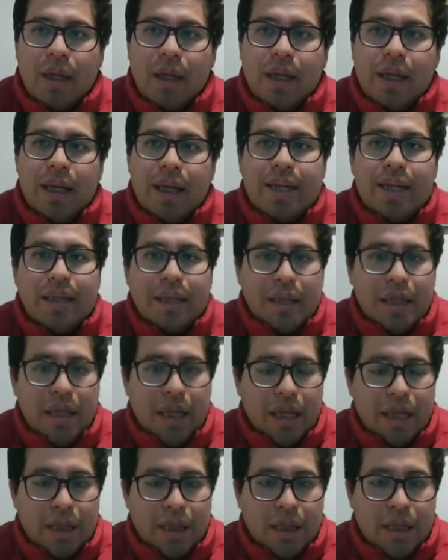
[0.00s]
¿Qué se
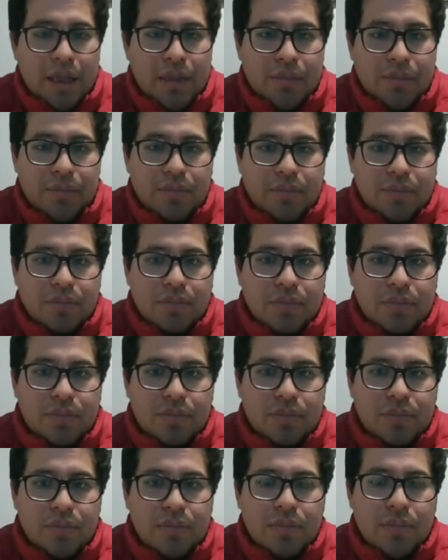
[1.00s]
entiende?
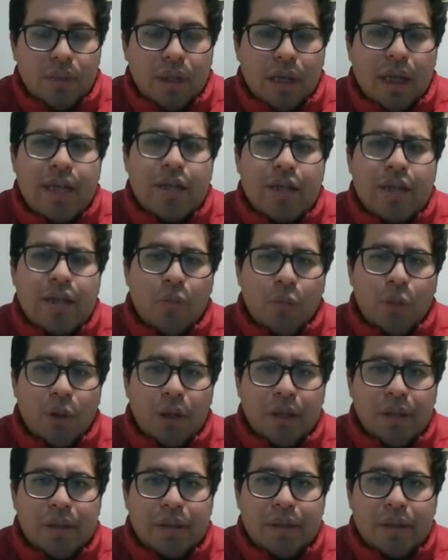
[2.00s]
¿Qué son
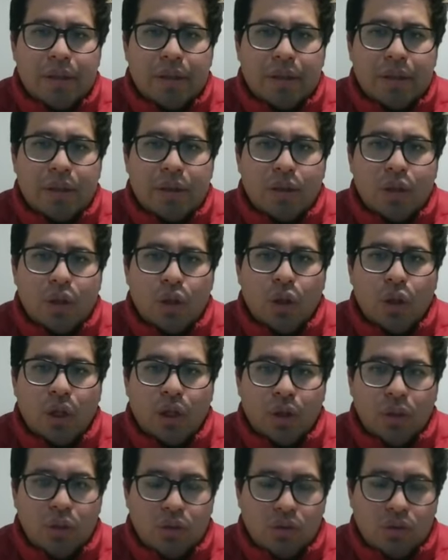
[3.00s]
pues los
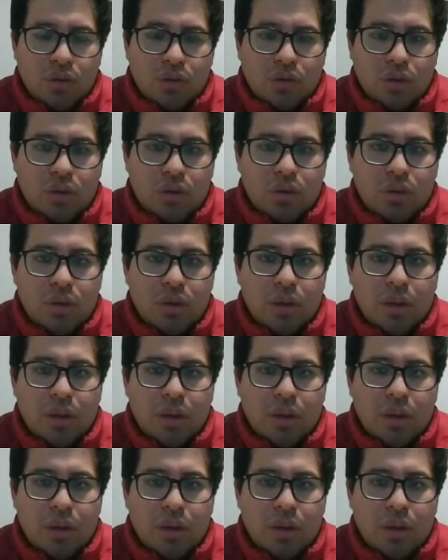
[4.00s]
recursos?